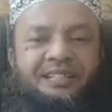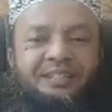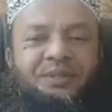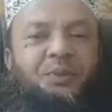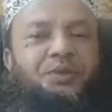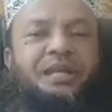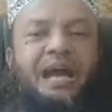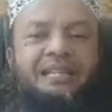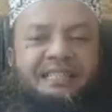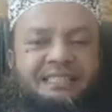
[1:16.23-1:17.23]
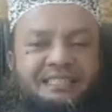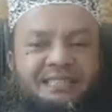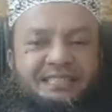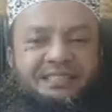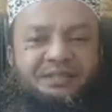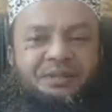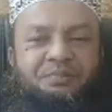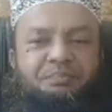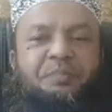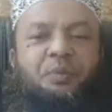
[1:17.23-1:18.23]
দুটি হাদিস
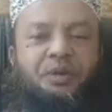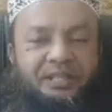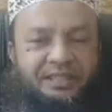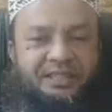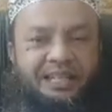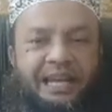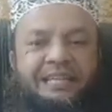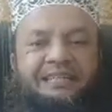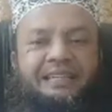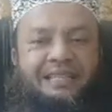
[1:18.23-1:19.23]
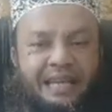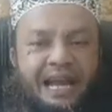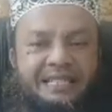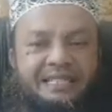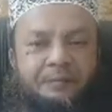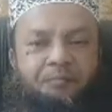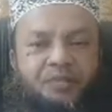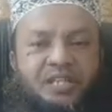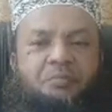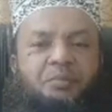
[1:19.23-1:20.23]
বিপরীত একটিতে দেখা আছে
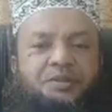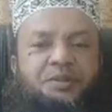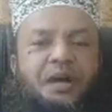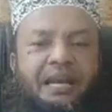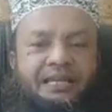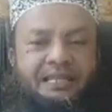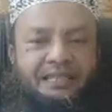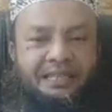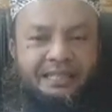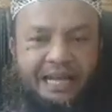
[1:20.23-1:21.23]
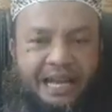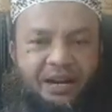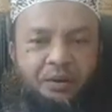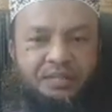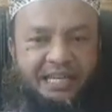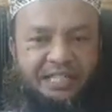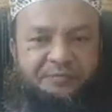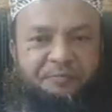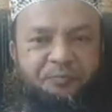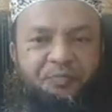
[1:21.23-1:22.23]
সাব্যস্ত আরেকটিতে দেখার কথা নেই
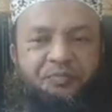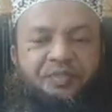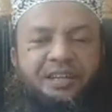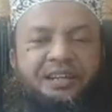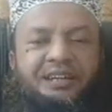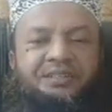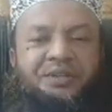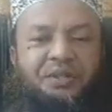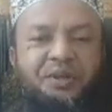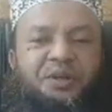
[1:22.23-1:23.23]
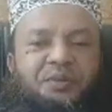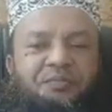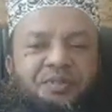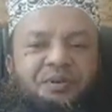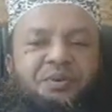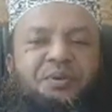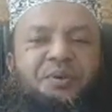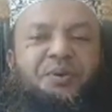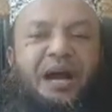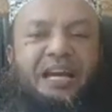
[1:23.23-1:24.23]
এই জন্য কোনো
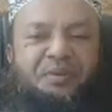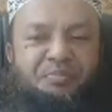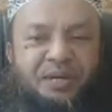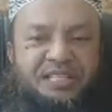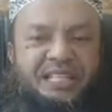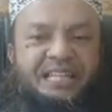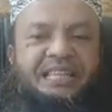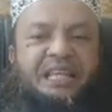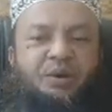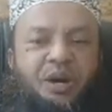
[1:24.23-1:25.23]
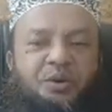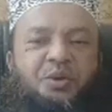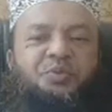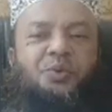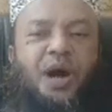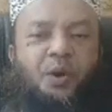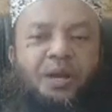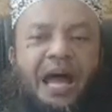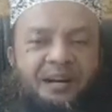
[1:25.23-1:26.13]
কোনো আলেম বলেছেন আর তাওয়াক্কুফু আওলা